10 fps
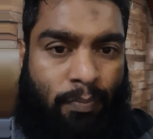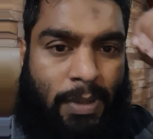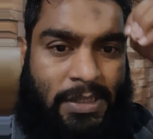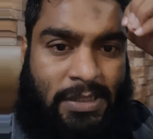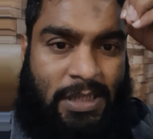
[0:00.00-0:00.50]

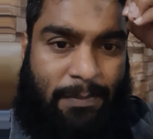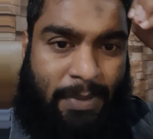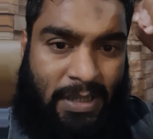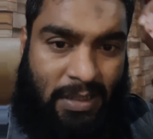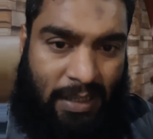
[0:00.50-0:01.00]
बद से
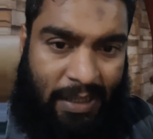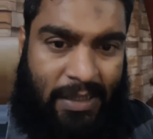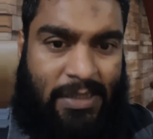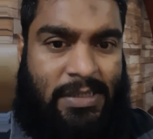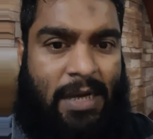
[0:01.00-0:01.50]

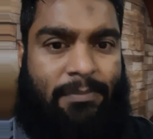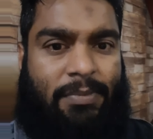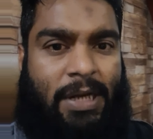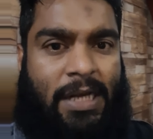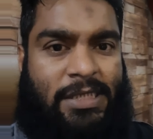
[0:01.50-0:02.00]
बदतरीन निज़ाम
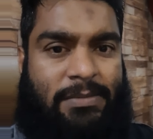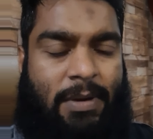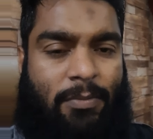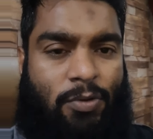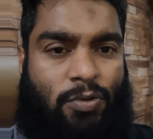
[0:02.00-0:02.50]
कराची में
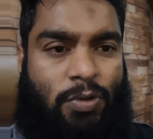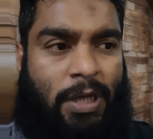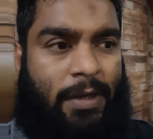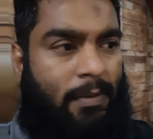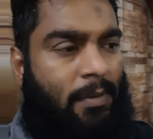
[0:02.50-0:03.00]
मौजूद
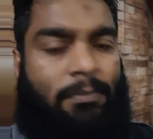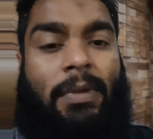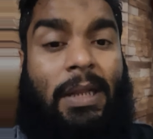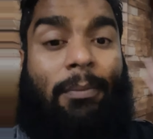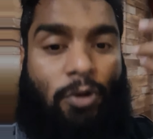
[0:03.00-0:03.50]
है
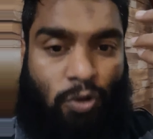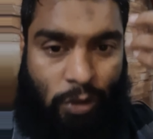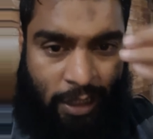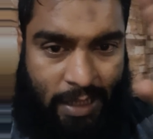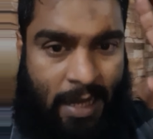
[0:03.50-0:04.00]
मतलब
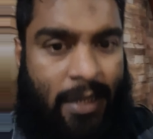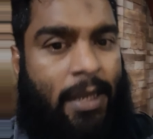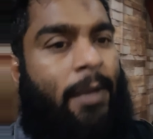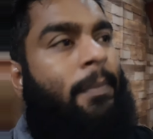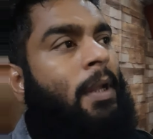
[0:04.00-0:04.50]
मौजूद ही
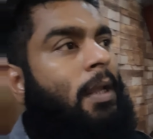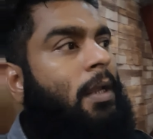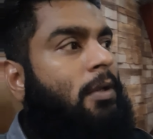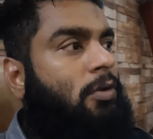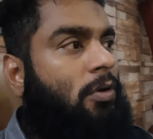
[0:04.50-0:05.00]
नहीं है
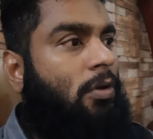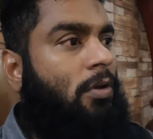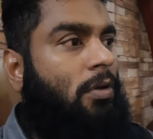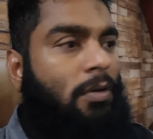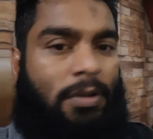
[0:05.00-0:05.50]
तो
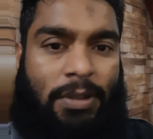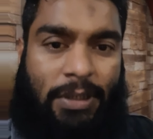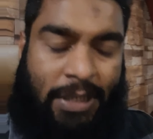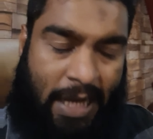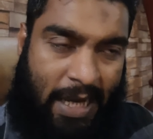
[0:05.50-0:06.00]

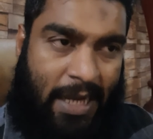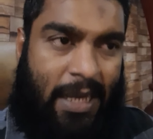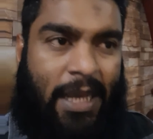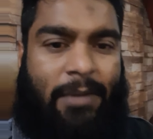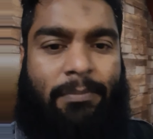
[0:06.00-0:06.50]
ये
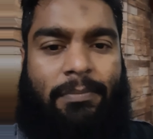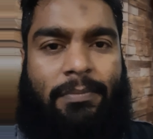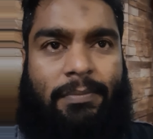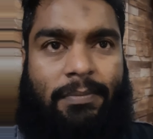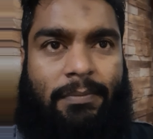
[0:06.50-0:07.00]
एक
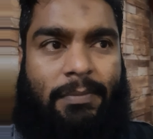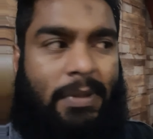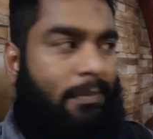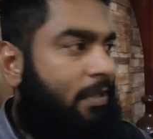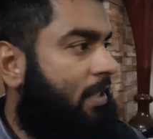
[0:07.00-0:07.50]

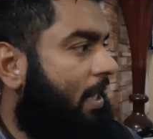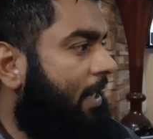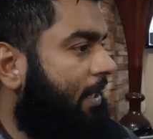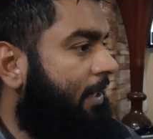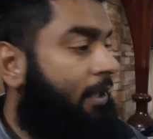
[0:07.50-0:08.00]
मसला
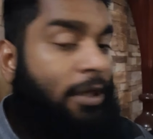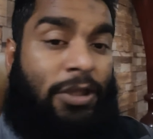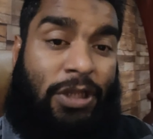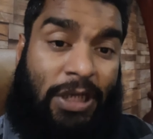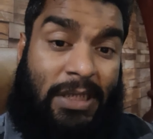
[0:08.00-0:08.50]
है
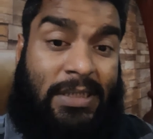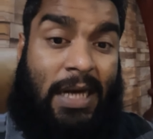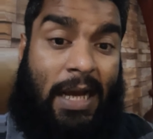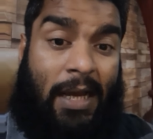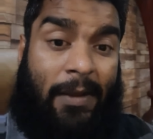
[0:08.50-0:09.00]
तीसरा